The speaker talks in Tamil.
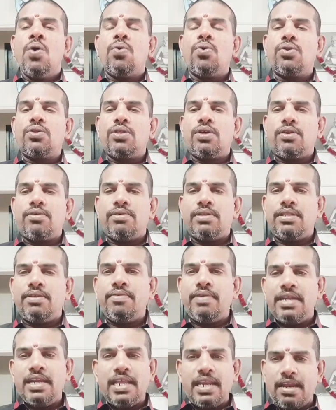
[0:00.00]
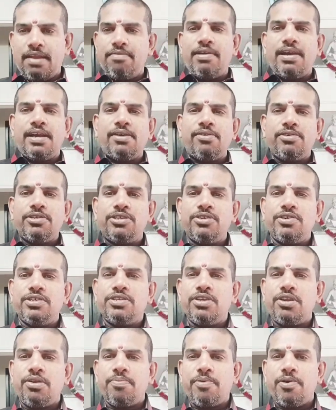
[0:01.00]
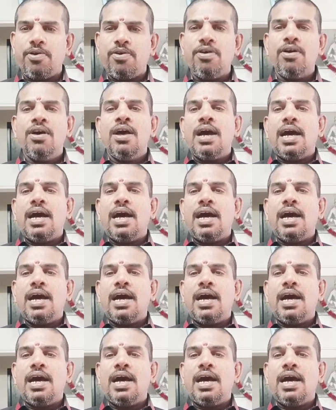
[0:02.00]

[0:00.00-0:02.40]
ஒரு தடவை வந்து வெந்நீரில் வேக வச்சு வச்சுருப்போம்